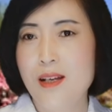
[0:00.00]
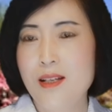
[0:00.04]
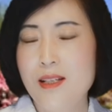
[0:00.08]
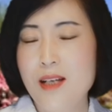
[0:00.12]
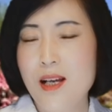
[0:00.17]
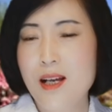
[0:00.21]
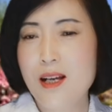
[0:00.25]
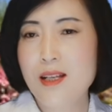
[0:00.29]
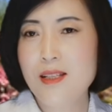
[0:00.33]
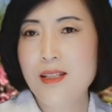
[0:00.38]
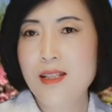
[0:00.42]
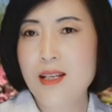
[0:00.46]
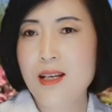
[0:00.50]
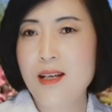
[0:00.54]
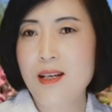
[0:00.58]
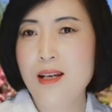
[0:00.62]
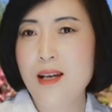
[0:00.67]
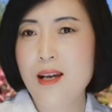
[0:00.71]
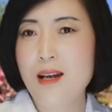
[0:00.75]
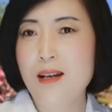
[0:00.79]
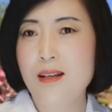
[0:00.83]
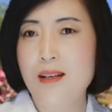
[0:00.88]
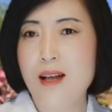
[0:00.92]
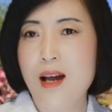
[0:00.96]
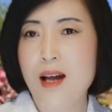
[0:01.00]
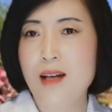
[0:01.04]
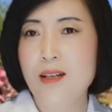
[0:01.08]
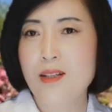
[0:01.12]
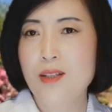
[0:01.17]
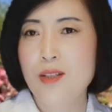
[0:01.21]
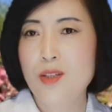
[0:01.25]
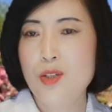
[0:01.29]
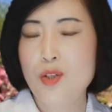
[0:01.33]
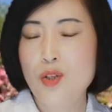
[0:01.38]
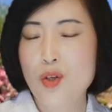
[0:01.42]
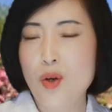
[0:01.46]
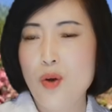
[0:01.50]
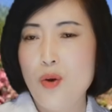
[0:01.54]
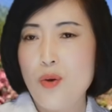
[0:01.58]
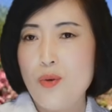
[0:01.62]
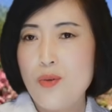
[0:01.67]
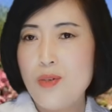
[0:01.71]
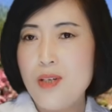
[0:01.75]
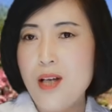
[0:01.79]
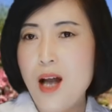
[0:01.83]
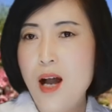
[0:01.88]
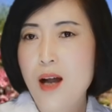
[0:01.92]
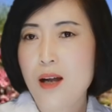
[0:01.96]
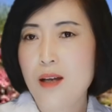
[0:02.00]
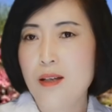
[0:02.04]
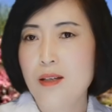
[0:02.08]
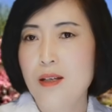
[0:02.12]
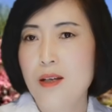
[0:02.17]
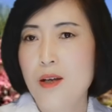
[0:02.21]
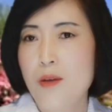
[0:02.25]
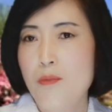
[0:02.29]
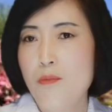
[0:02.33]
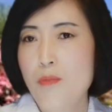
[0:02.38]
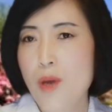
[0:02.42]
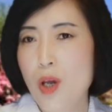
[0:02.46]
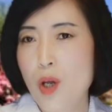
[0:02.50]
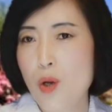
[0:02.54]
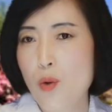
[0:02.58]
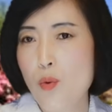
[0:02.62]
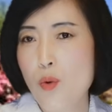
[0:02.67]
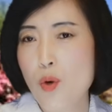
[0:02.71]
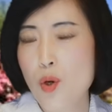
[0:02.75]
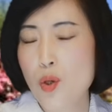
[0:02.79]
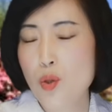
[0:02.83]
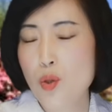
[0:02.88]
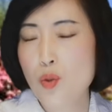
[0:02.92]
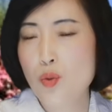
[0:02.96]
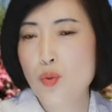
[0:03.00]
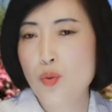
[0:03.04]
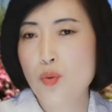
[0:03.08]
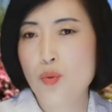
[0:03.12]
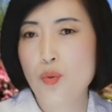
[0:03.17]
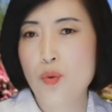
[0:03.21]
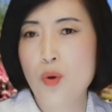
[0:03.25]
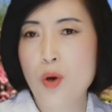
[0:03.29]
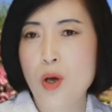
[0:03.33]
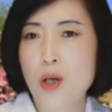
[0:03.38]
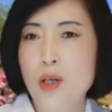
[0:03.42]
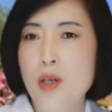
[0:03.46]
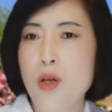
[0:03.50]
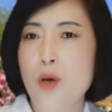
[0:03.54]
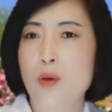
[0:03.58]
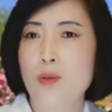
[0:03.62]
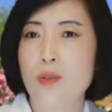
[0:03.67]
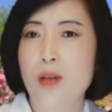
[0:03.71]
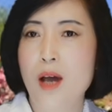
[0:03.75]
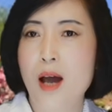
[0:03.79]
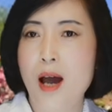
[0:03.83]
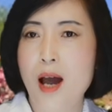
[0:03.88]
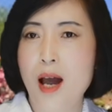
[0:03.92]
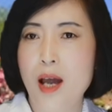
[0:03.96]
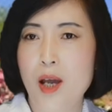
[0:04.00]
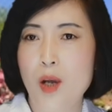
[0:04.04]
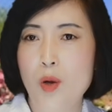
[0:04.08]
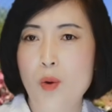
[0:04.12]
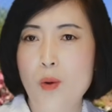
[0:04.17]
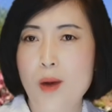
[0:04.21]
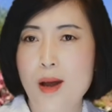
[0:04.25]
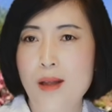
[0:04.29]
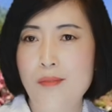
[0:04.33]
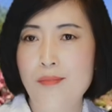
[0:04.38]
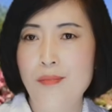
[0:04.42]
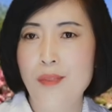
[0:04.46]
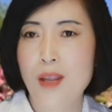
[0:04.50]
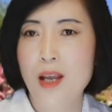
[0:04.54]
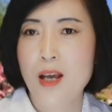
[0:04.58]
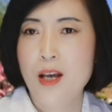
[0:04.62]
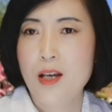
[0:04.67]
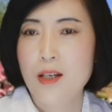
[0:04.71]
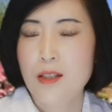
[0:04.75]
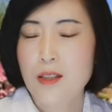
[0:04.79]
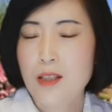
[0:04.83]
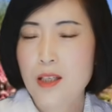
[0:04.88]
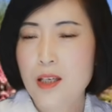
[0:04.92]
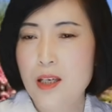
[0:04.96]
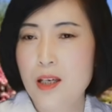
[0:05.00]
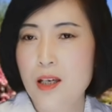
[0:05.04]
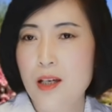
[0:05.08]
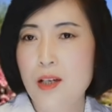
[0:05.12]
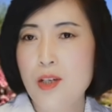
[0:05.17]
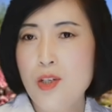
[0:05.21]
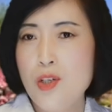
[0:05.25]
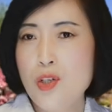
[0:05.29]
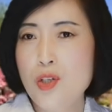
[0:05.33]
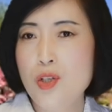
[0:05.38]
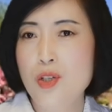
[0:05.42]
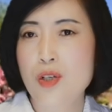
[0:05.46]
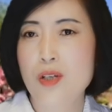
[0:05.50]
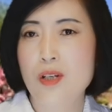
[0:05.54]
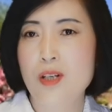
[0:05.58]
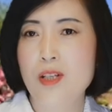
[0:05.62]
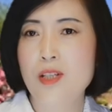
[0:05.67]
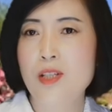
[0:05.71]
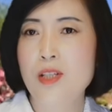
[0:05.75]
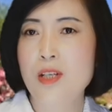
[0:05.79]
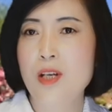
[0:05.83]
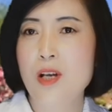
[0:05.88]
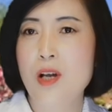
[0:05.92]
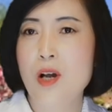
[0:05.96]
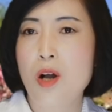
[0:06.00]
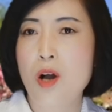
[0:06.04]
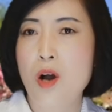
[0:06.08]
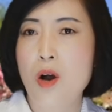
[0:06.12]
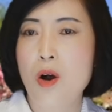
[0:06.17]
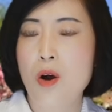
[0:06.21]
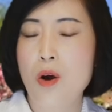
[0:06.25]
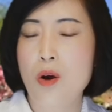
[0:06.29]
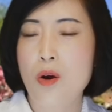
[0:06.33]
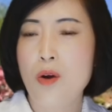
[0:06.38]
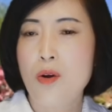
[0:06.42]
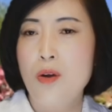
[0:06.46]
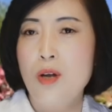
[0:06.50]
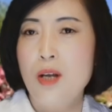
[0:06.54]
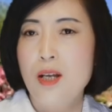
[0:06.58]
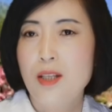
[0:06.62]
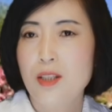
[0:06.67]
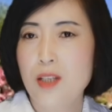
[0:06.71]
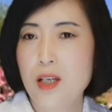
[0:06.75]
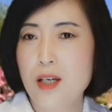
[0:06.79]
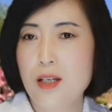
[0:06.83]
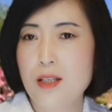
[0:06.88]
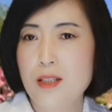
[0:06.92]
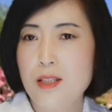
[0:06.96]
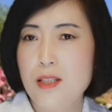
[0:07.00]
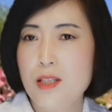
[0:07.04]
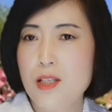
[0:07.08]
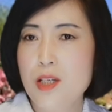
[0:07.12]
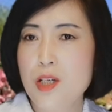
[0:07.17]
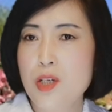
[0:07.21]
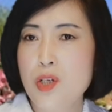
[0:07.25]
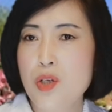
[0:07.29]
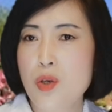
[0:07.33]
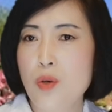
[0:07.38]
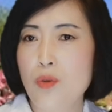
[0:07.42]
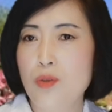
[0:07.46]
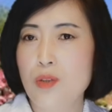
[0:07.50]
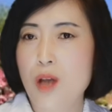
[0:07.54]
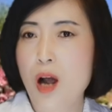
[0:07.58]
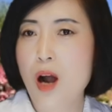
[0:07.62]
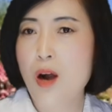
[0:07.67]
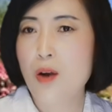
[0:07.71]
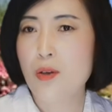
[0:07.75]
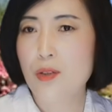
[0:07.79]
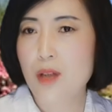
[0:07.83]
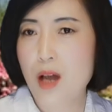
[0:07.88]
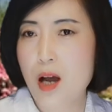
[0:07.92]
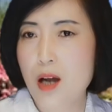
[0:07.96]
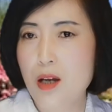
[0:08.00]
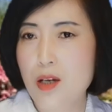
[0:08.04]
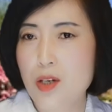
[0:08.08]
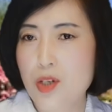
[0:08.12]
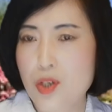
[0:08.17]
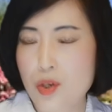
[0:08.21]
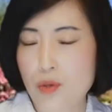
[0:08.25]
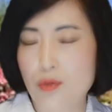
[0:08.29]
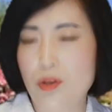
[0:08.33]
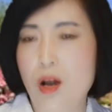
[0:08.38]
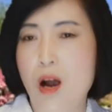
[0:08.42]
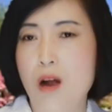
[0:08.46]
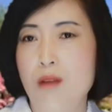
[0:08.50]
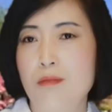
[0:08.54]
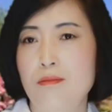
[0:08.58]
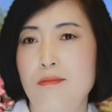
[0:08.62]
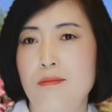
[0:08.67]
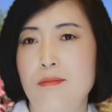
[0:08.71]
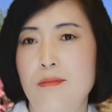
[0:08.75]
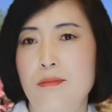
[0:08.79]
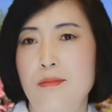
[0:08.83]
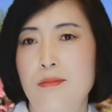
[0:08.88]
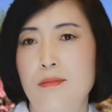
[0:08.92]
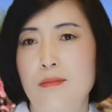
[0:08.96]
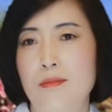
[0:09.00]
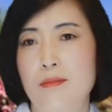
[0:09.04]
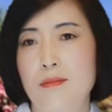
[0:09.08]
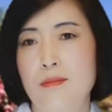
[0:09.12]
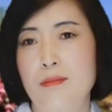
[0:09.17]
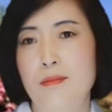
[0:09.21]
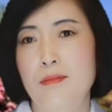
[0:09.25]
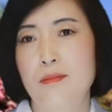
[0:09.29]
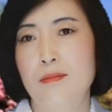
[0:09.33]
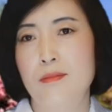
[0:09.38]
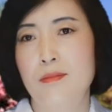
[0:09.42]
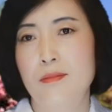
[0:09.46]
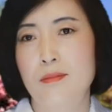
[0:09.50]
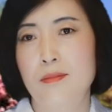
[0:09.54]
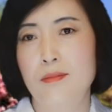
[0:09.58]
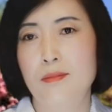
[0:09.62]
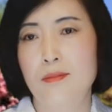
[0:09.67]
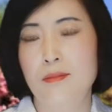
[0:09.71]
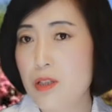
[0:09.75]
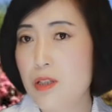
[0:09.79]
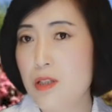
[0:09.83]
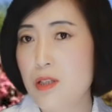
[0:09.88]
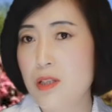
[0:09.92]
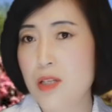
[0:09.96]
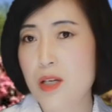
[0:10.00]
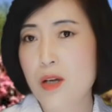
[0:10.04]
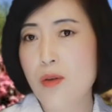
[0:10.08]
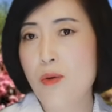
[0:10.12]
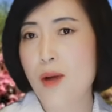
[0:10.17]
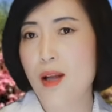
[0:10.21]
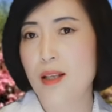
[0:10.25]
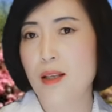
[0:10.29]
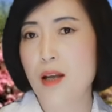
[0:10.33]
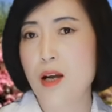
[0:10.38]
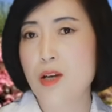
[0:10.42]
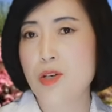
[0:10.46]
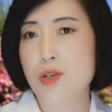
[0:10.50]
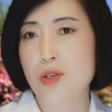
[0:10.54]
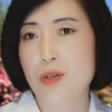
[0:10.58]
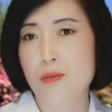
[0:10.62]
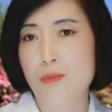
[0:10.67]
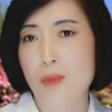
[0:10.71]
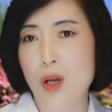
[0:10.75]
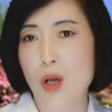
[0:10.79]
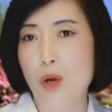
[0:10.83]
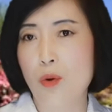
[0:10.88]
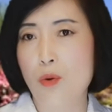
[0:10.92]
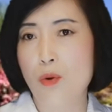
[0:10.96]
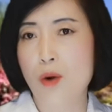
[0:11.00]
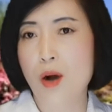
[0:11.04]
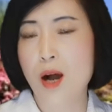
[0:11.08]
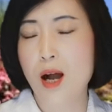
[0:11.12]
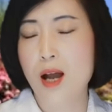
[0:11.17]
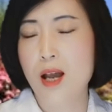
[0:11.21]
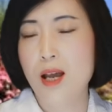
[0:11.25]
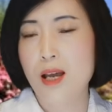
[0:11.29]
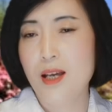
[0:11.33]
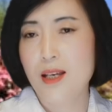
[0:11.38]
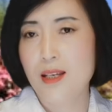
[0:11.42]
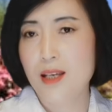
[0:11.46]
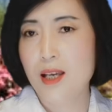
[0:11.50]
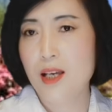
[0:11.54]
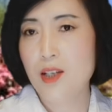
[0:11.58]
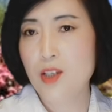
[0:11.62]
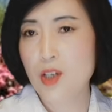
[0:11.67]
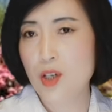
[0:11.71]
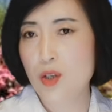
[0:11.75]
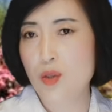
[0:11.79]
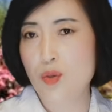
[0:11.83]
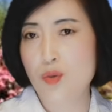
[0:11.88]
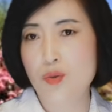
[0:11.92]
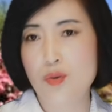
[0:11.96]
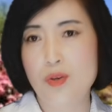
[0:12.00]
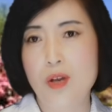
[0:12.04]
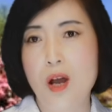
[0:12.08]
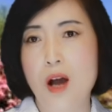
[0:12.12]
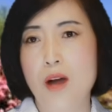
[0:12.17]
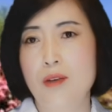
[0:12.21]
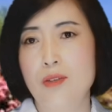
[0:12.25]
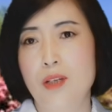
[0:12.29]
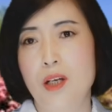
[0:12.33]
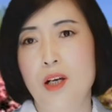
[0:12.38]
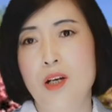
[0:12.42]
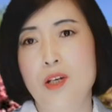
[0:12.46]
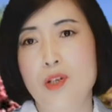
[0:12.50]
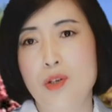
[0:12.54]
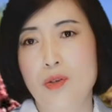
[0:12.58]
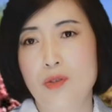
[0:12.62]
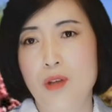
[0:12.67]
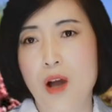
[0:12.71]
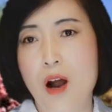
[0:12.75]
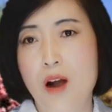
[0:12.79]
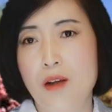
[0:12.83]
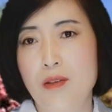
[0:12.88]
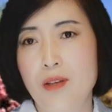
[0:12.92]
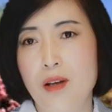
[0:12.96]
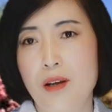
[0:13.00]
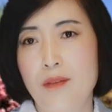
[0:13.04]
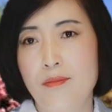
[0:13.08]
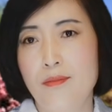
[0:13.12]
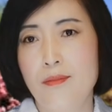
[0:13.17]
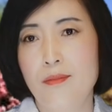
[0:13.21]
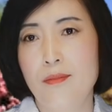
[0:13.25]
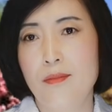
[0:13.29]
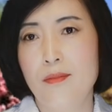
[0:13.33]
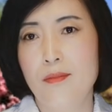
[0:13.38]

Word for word: 这个禁令呢，就让美国所有的海关。停止进口顶级手套的手套，尽管当时美国也挺需要这个手套的，